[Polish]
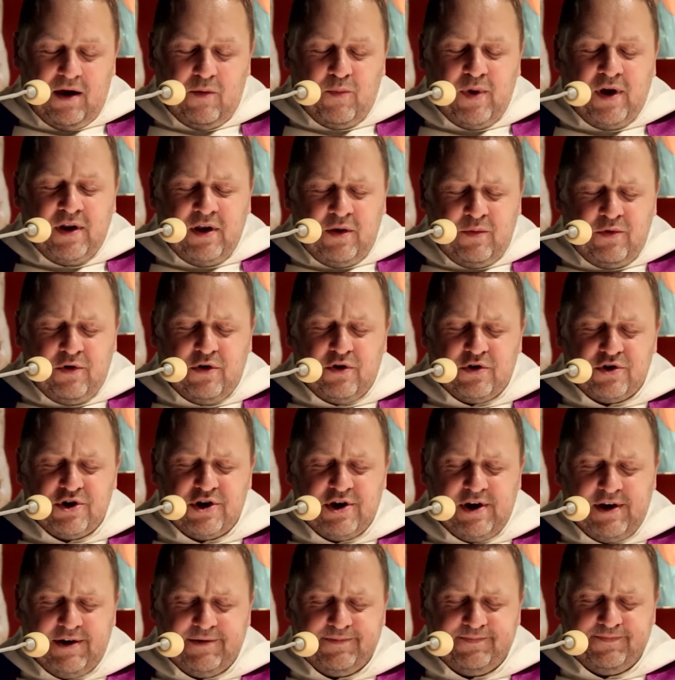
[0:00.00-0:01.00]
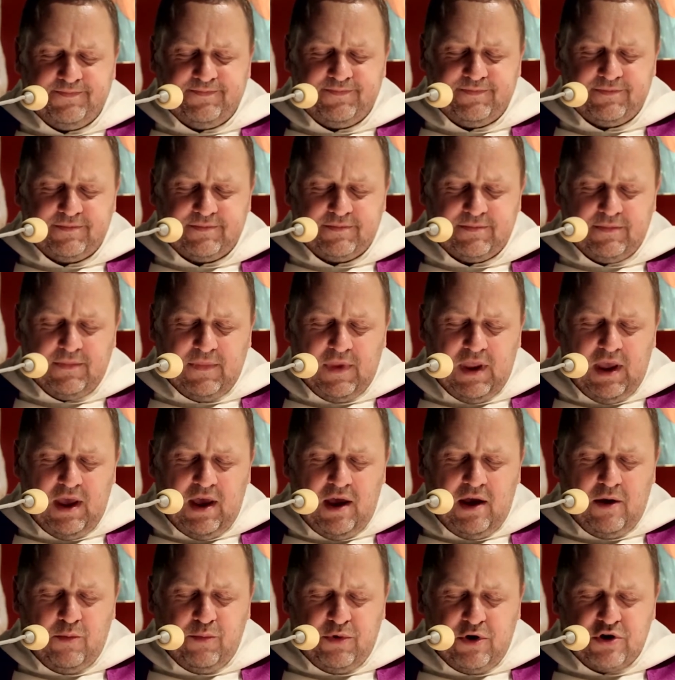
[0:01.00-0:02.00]
Panie Boże,
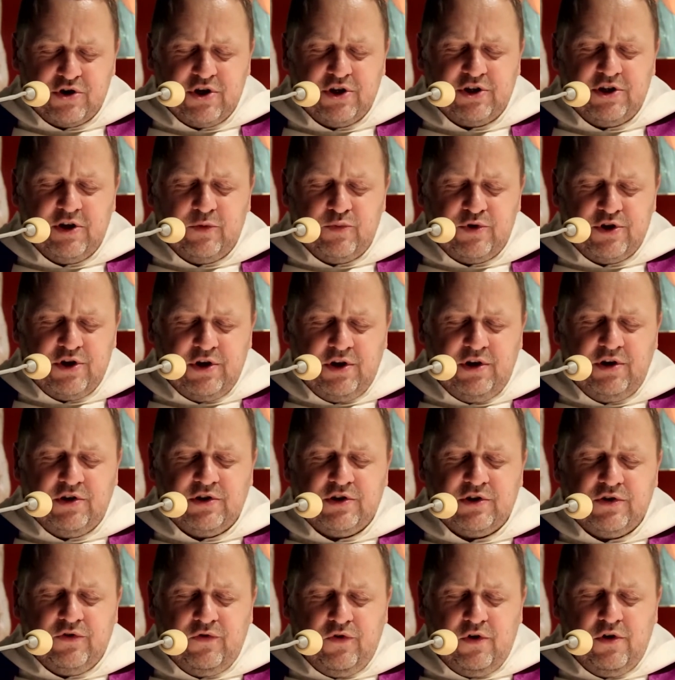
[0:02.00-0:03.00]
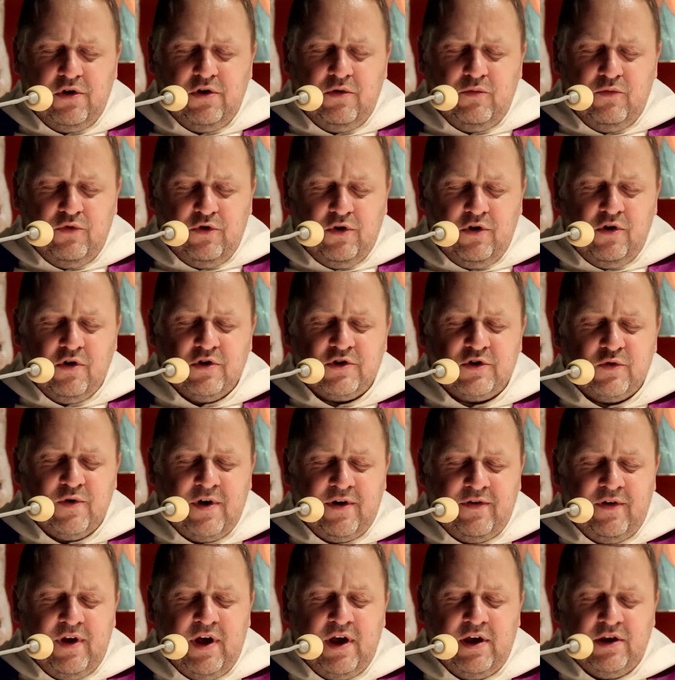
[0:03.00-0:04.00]
Proszę Cię, przyjdź z Twoim
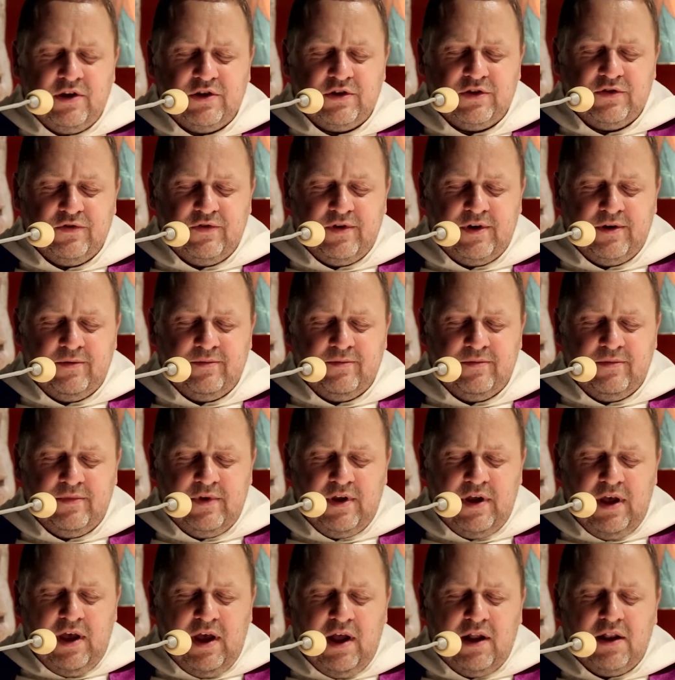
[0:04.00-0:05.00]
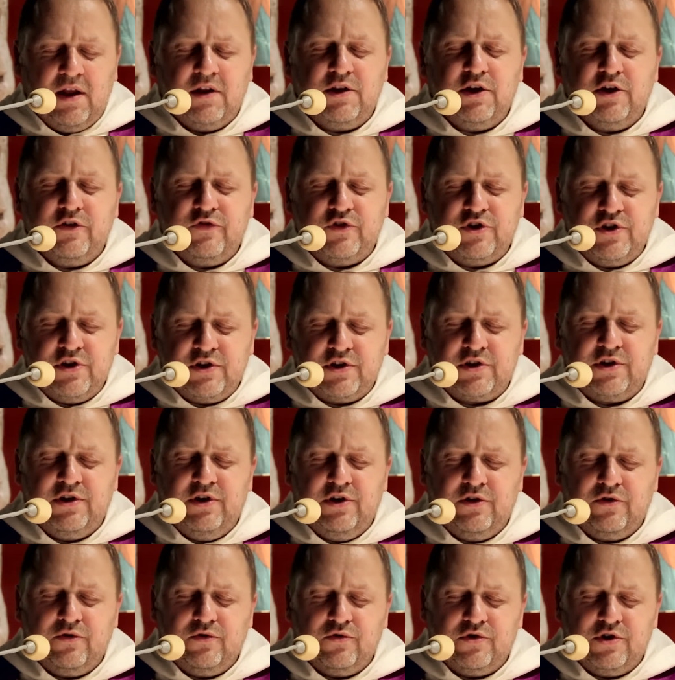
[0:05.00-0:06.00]
błogosławieństwem dla tych
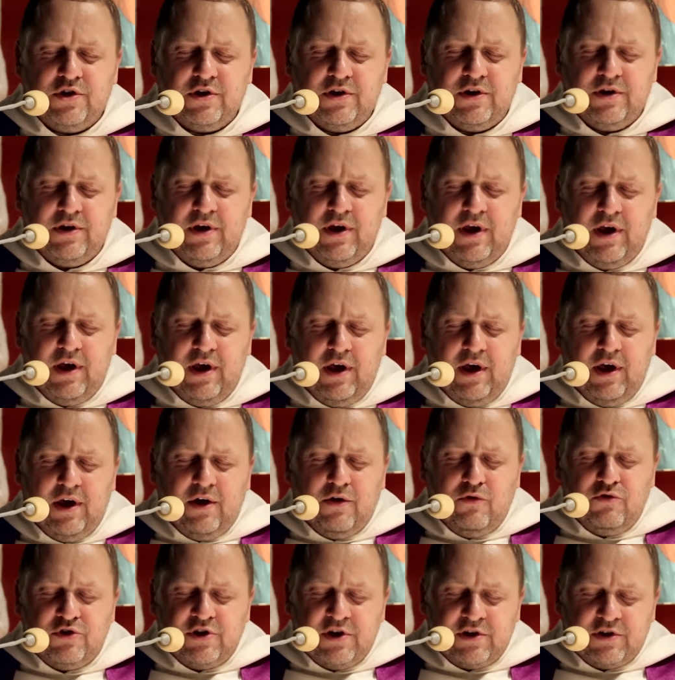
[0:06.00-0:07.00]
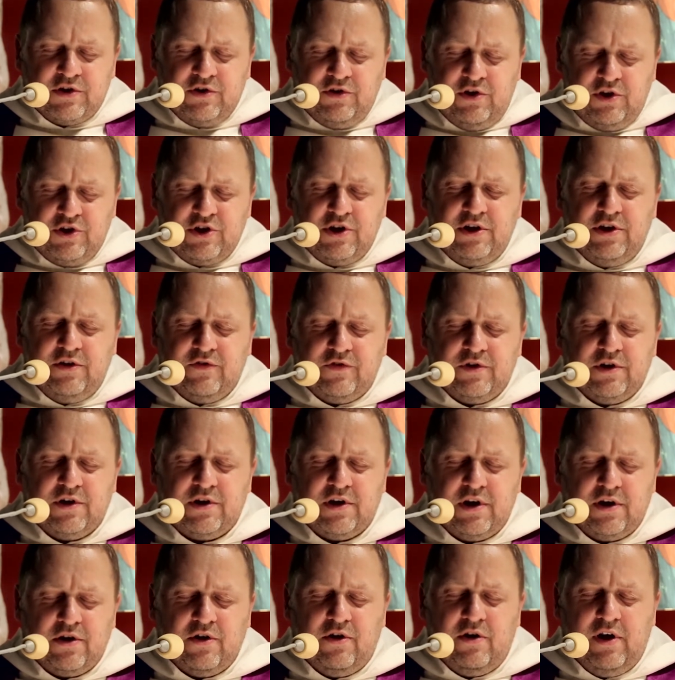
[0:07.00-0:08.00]
wszystkich, którzy uczestniczyli w tych
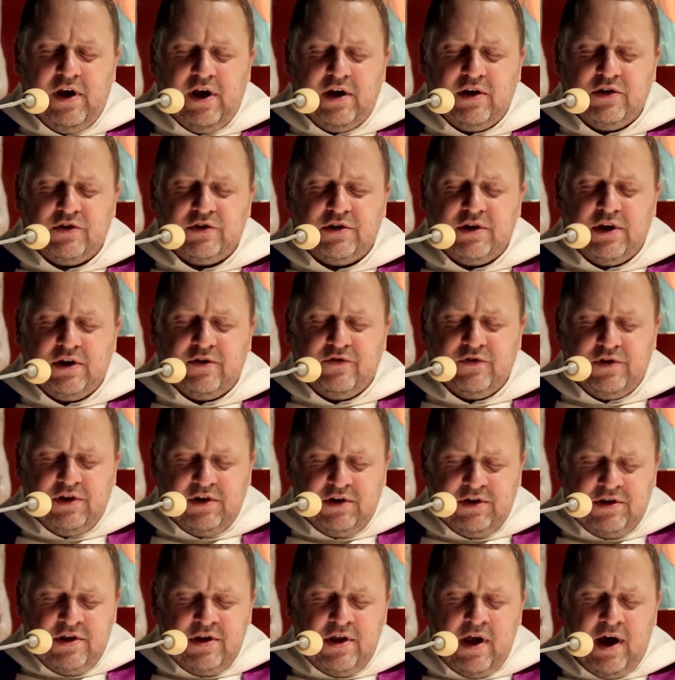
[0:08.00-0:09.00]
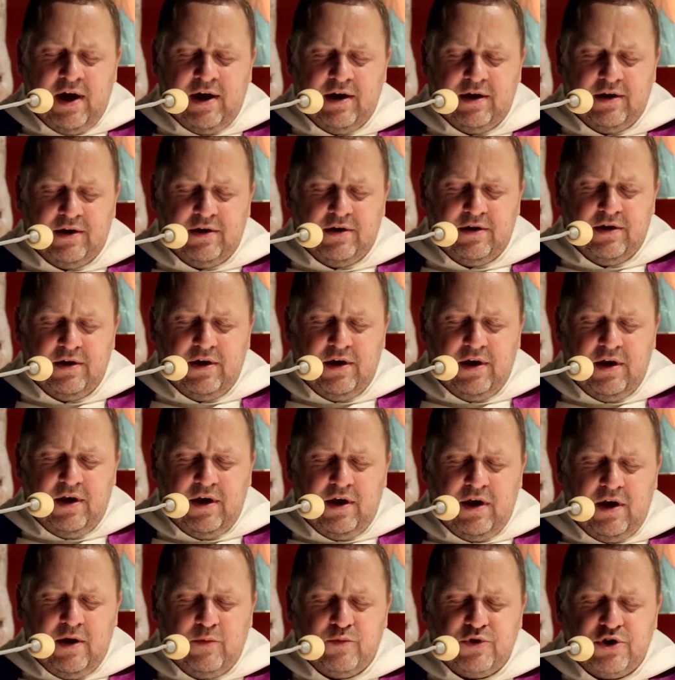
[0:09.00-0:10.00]
rekolekcjach, w tych dniach.
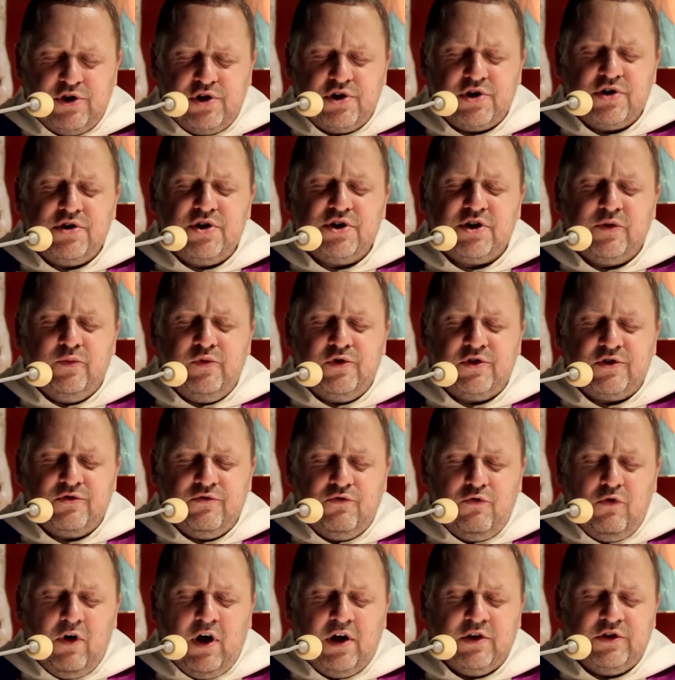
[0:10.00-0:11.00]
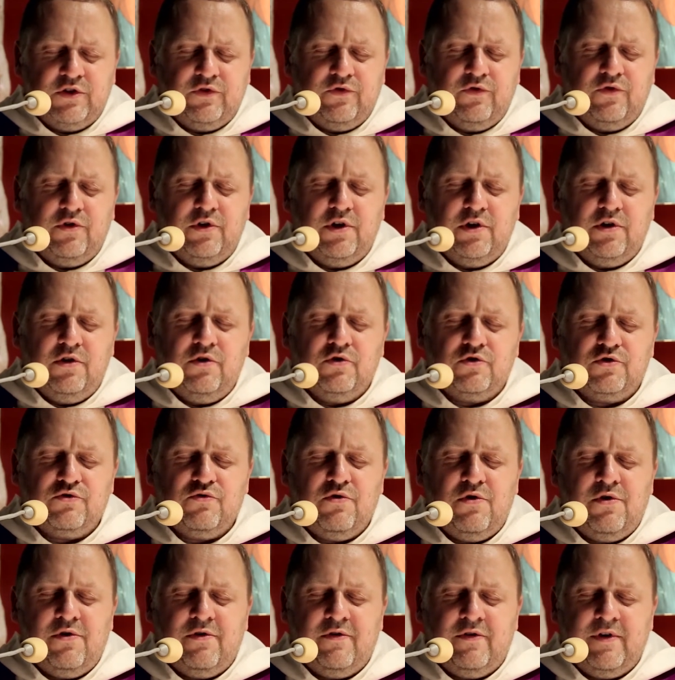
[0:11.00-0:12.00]
Przyszli, żeby słuchać Twojego
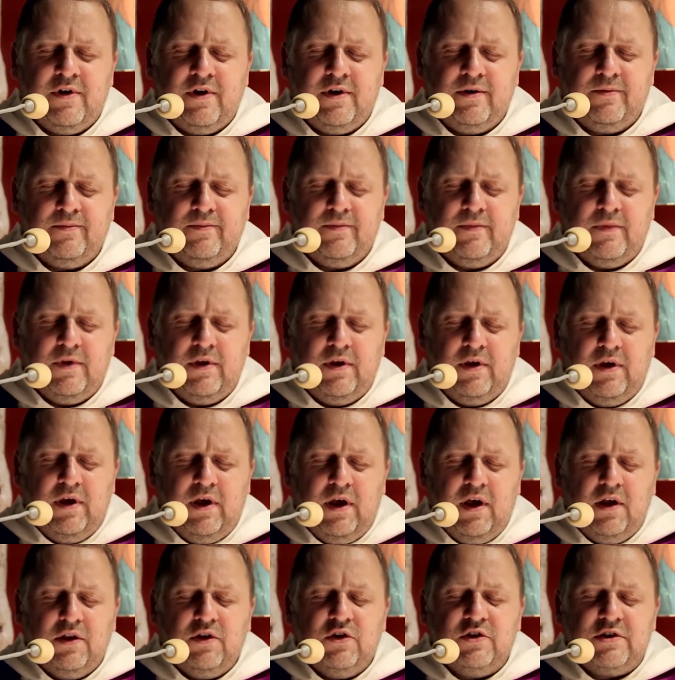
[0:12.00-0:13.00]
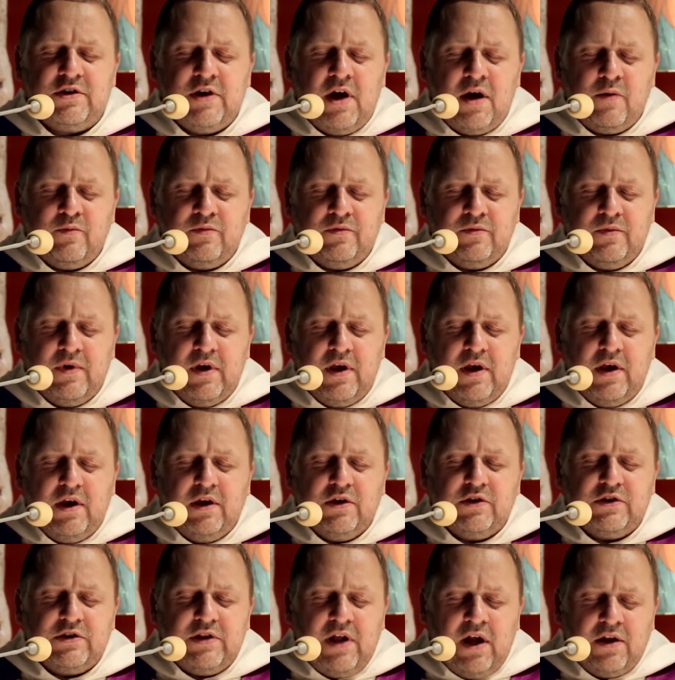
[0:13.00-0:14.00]
słowa. Ty sam
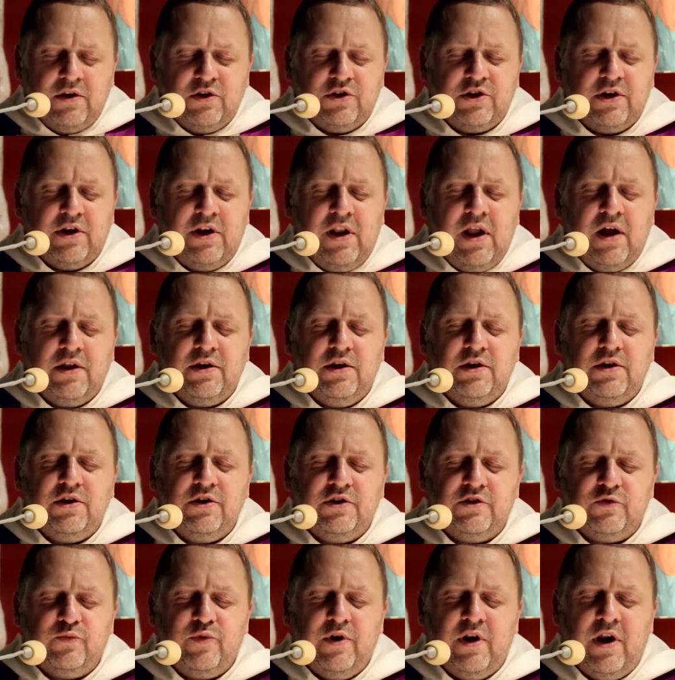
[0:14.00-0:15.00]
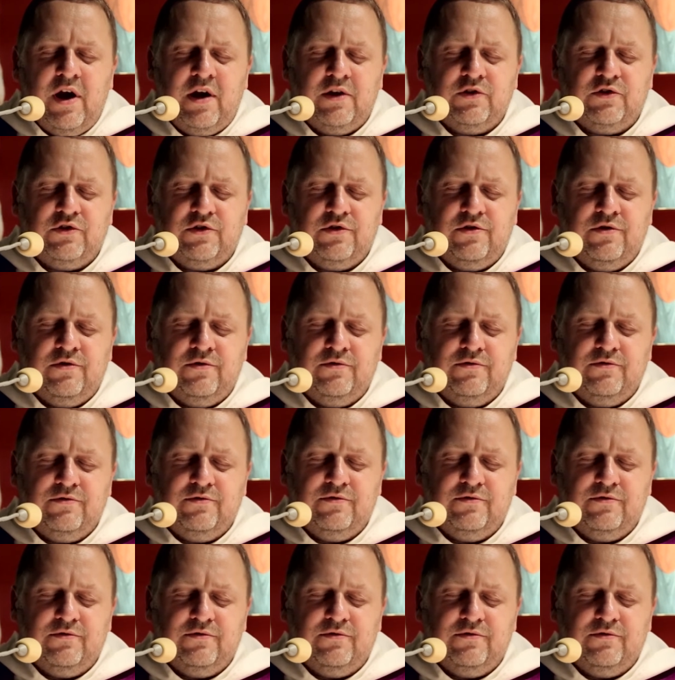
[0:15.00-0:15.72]
stań się dla nich inspiracją.